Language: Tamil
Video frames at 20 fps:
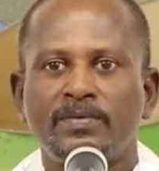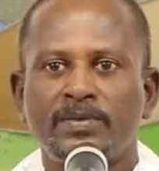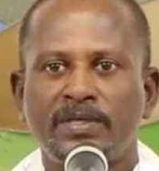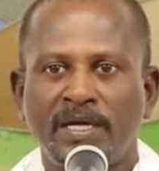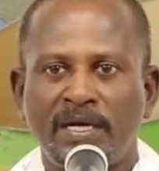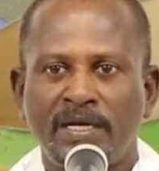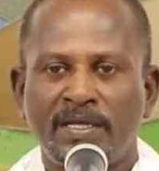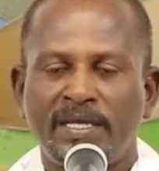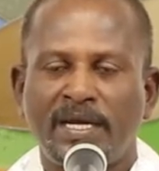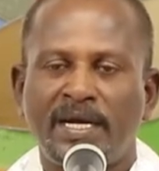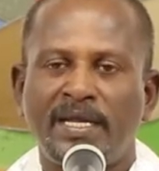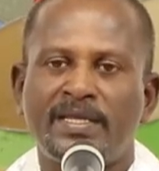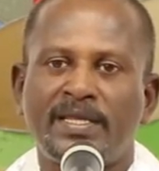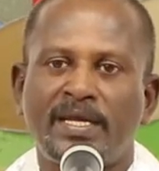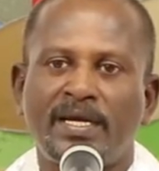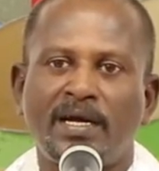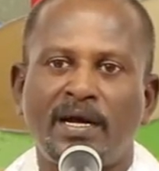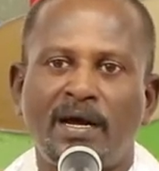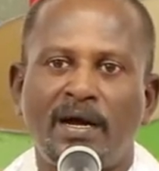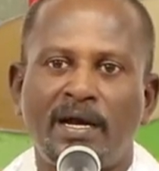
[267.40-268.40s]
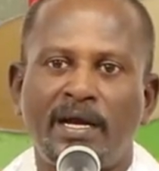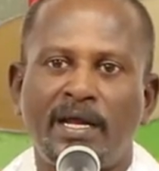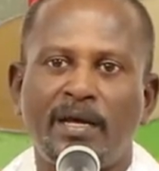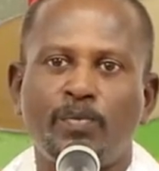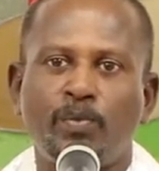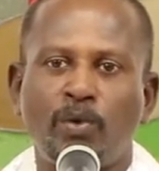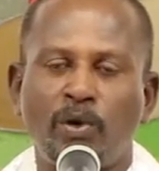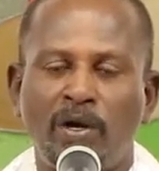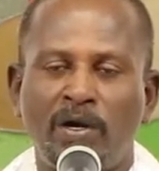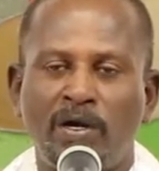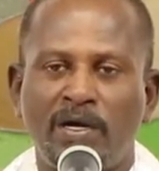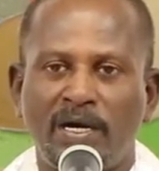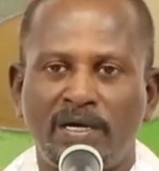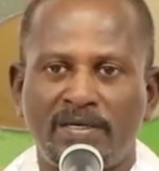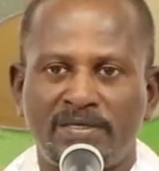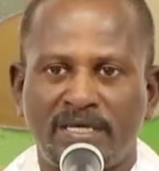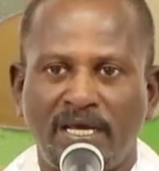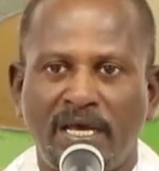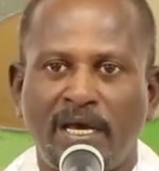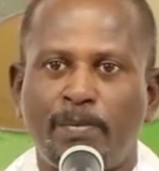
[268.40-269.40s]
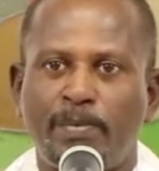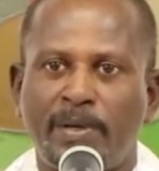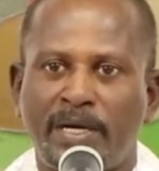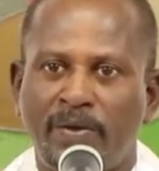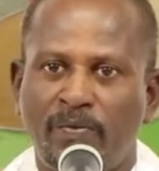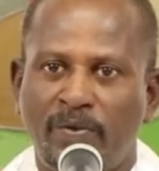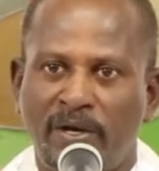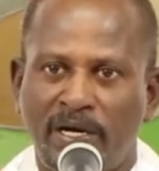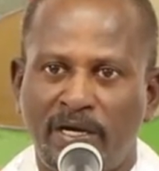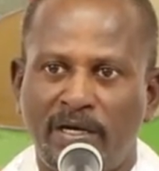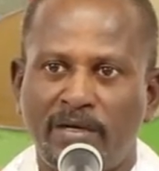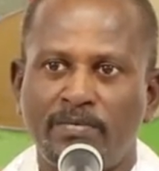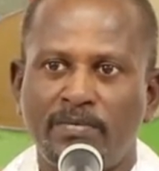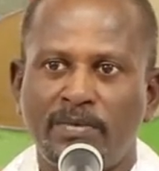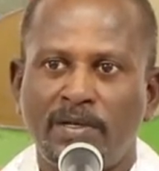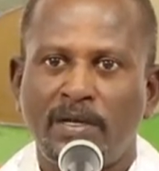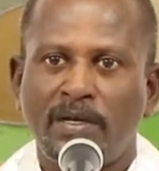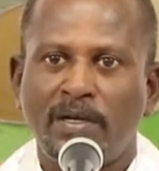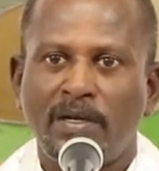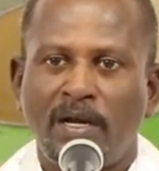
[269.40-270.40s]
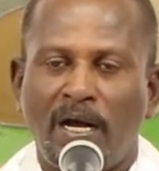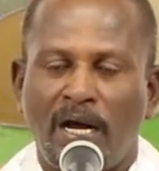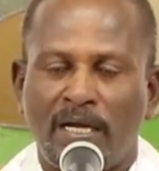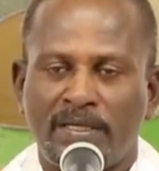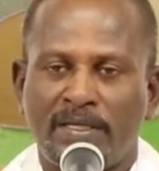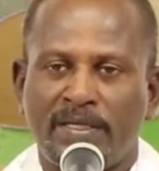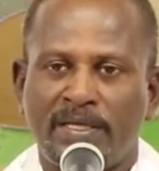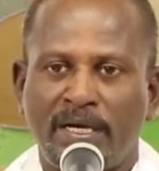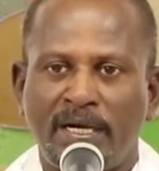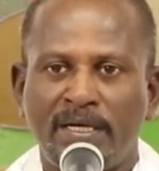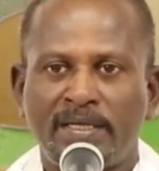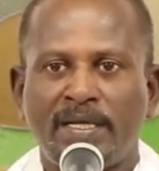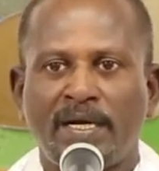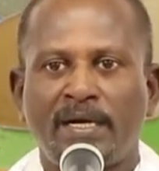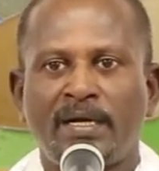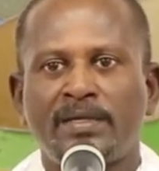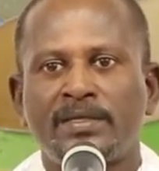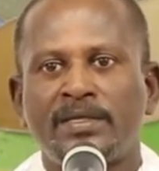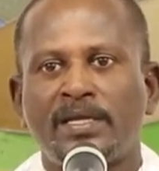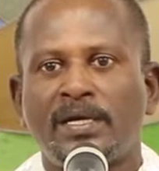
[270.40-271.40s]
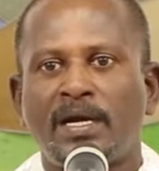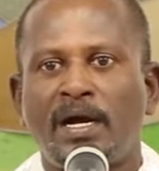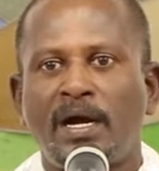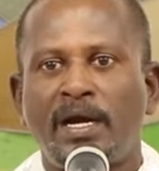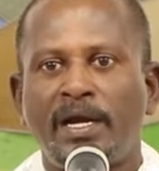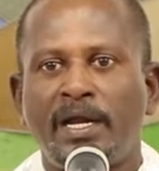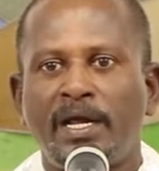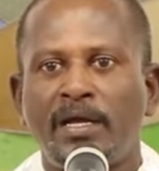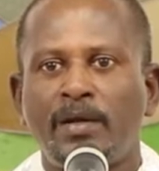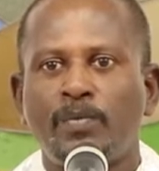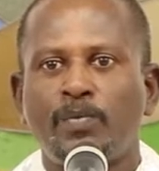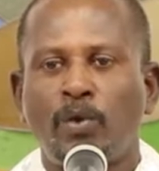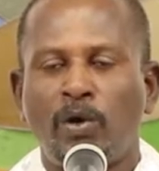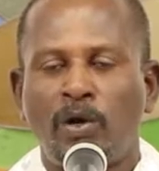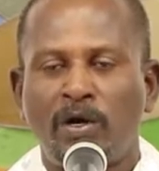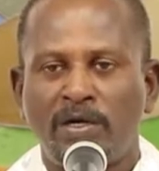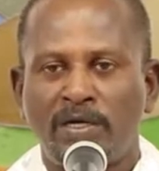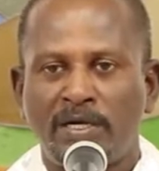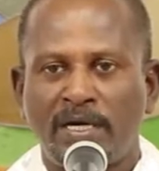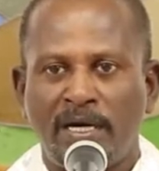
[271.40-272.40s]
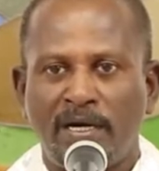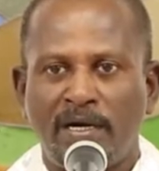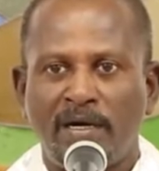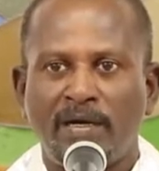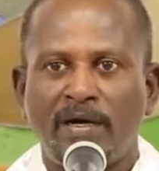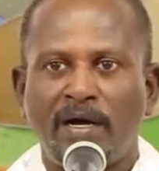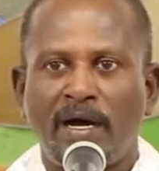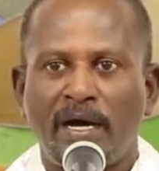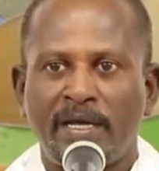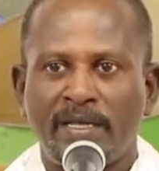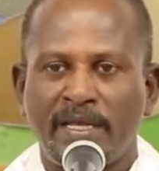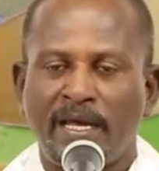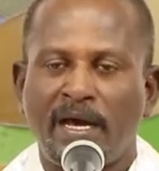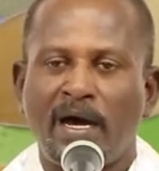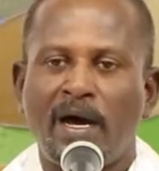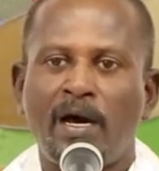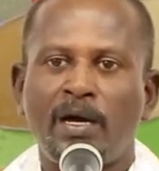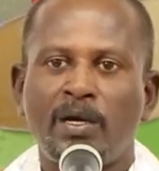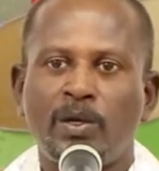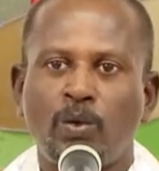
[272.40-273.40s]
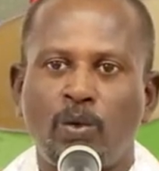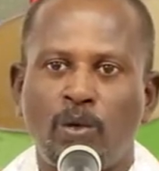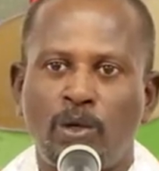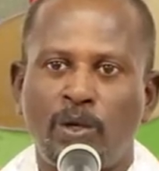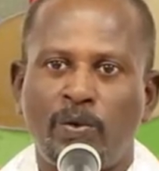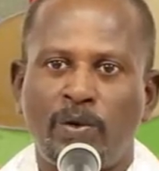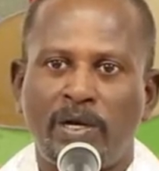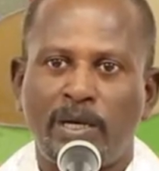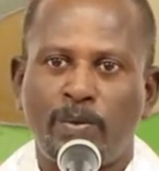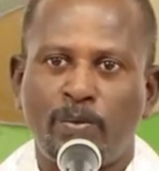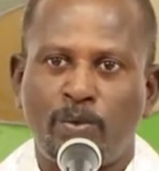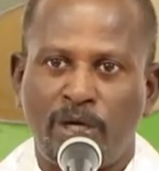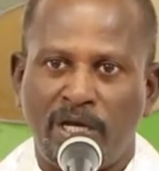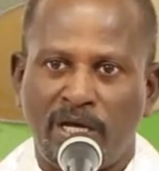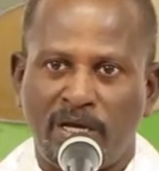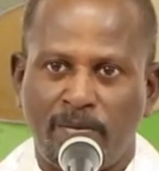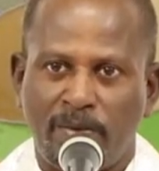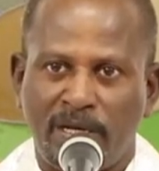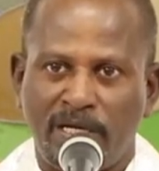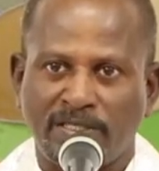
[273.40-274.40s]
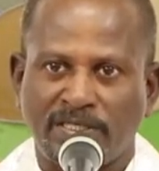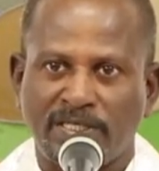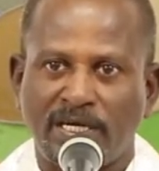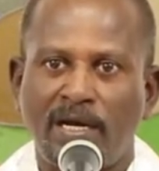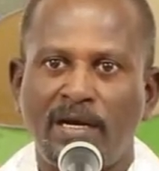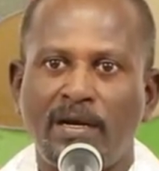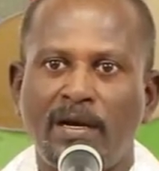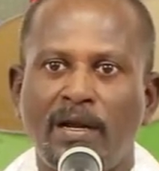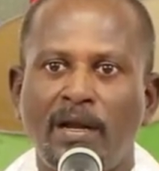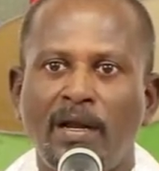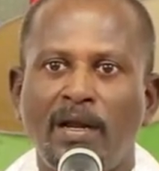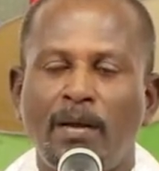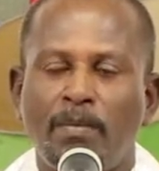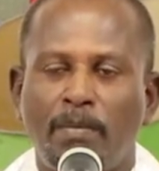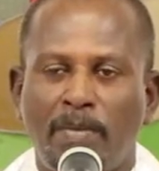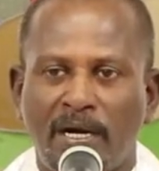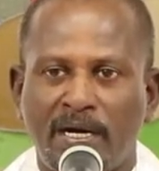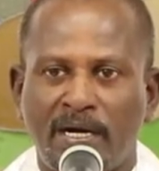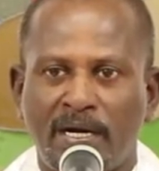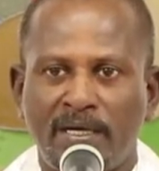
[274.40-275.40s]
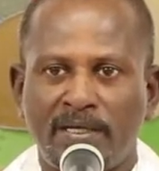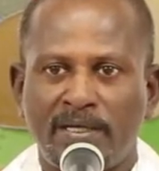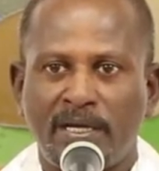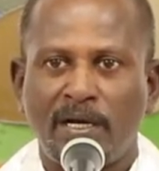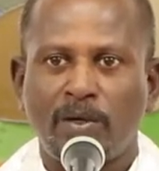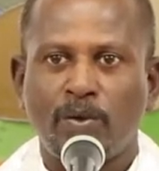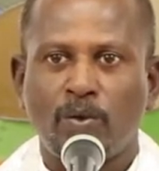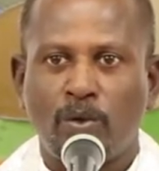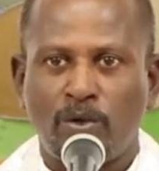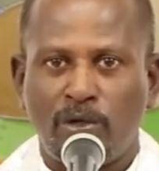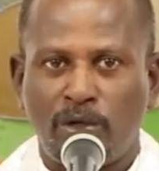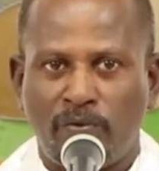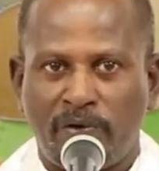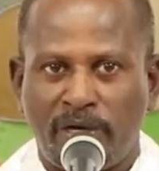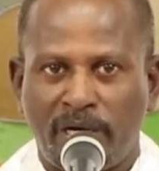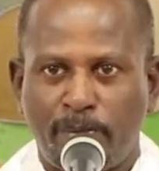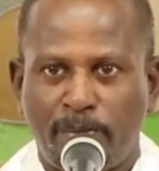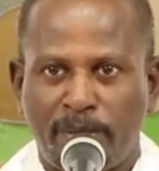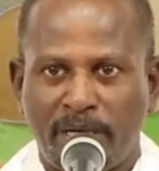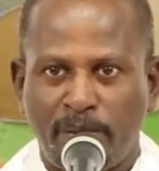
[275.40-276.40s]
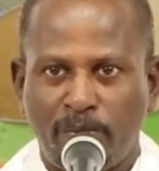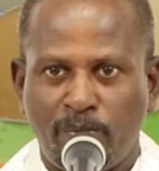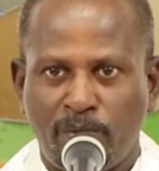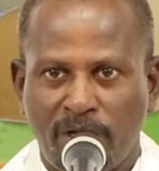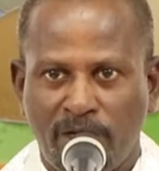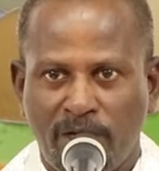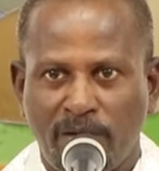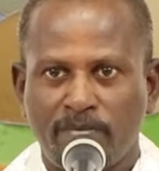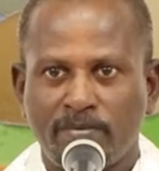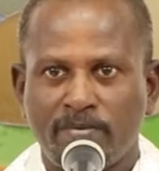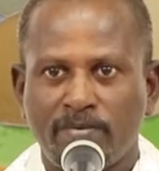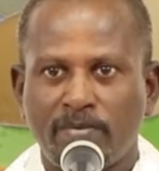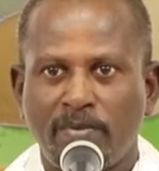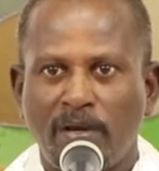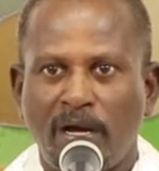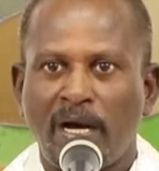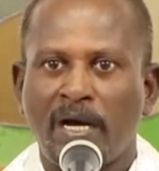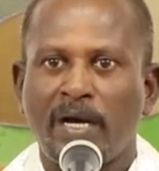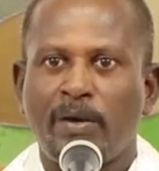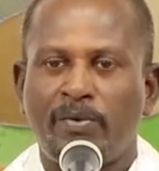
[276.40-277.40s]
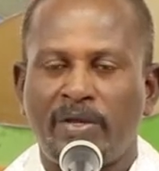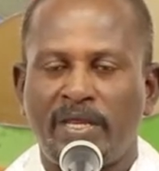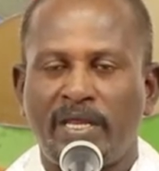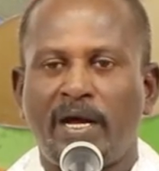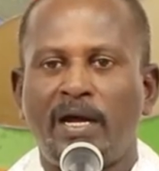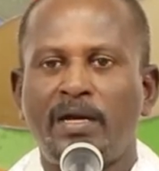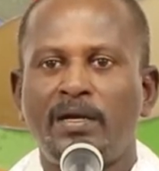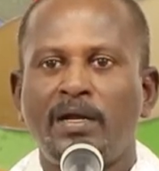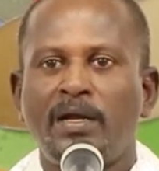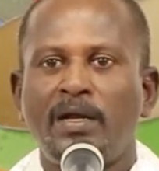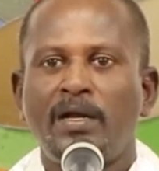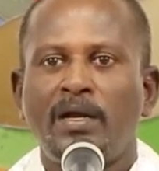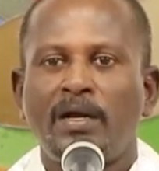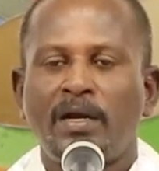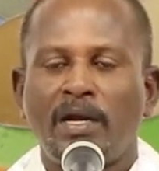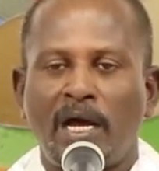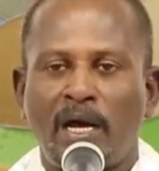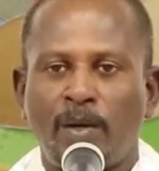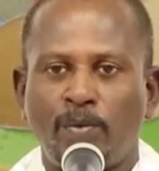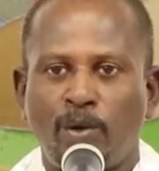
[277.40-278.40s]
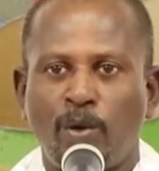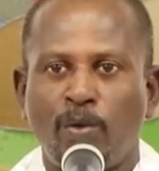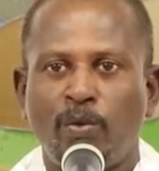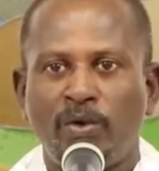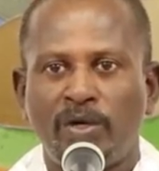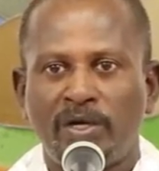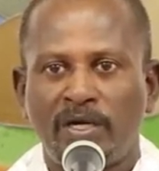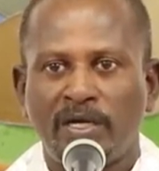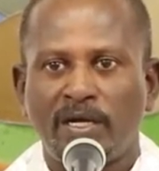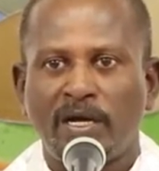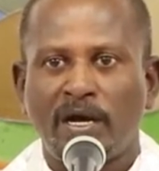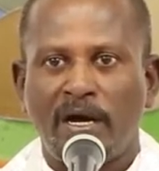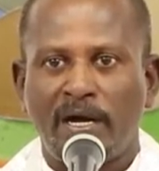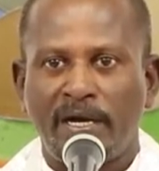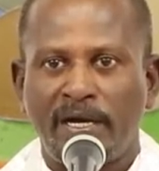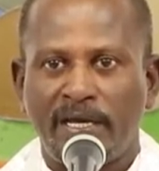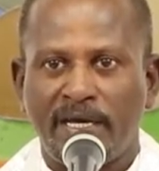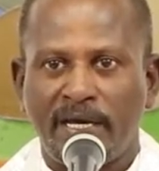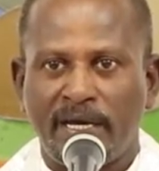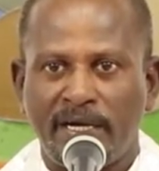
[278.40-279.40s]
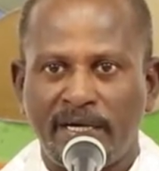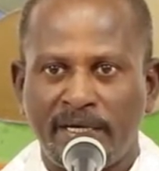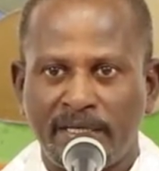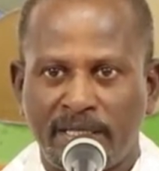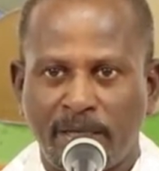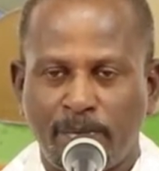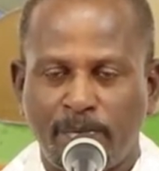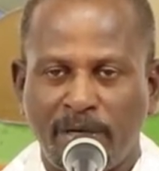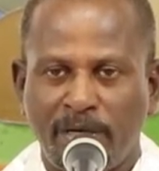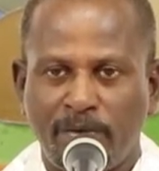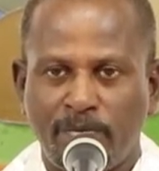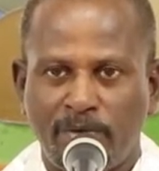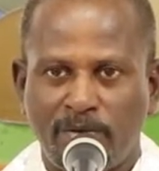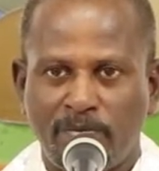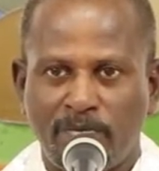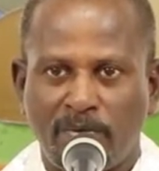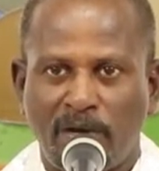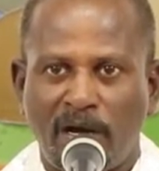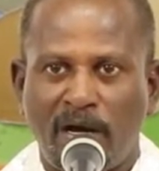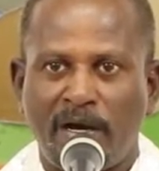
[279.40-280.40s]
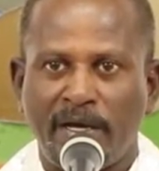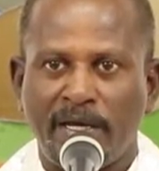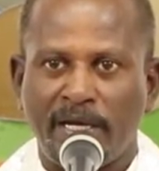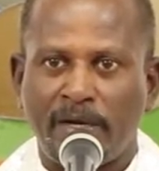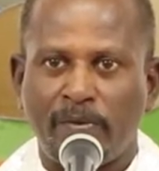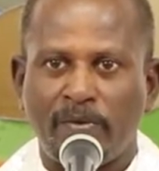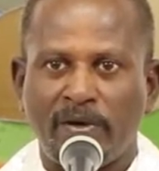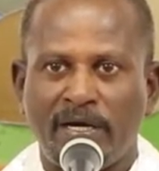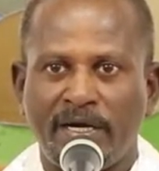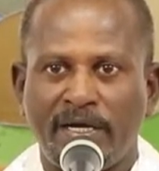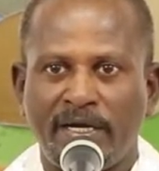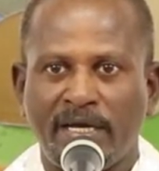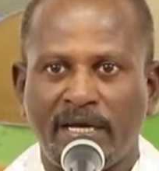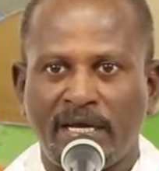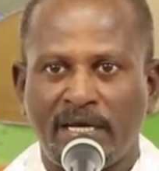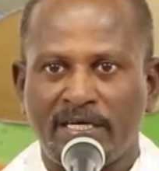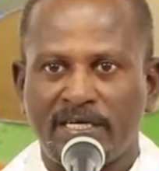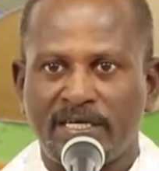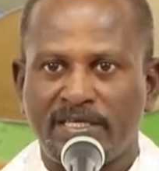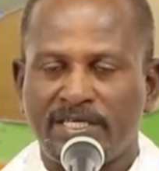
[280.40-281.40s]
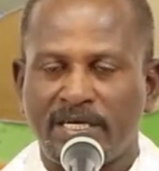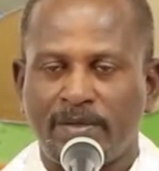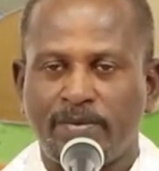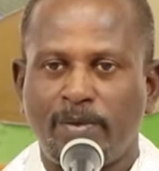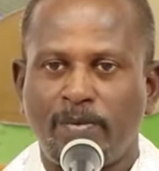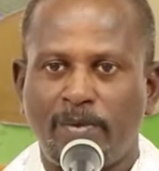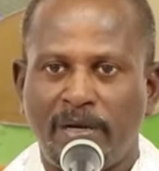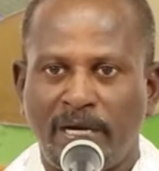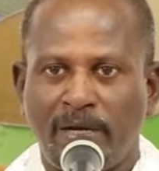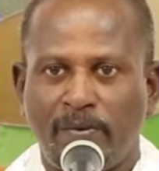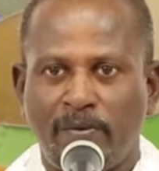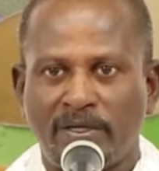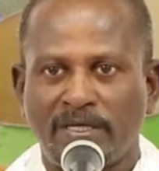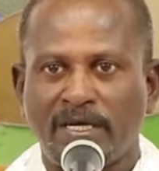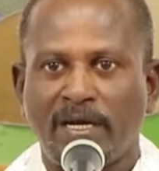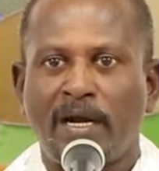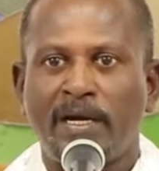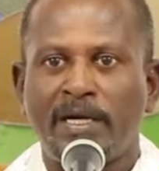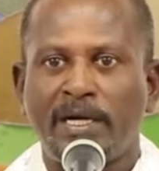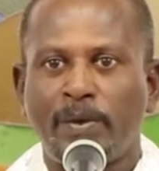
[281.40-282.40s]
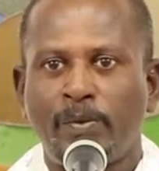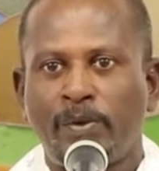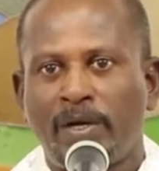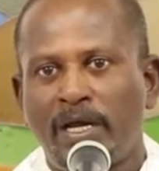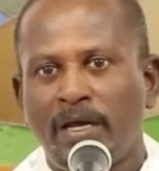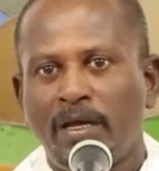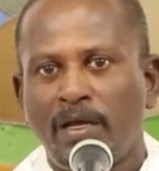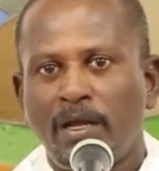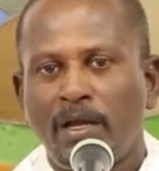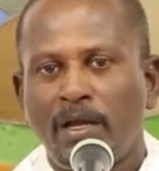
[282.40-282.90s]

திருத்தலத்திற்கான பொருட்கள் செய்யப்பட வேண்டும் அந்த திருத்தலத்திற்கான பொருட்கள் அதை யார் கொண்டு வர முடியும் என்றால் மக்கள்தான் கொண்டு வரப்பட முடியும் ஆகவேதான் நாம் ஒவ்வொரு காணிக்கை எடுத்த பின்பும் ஆயிரவர்கள் எடுக்கின்ற ஜபம் என்னவென்றால் ஆண்டவரே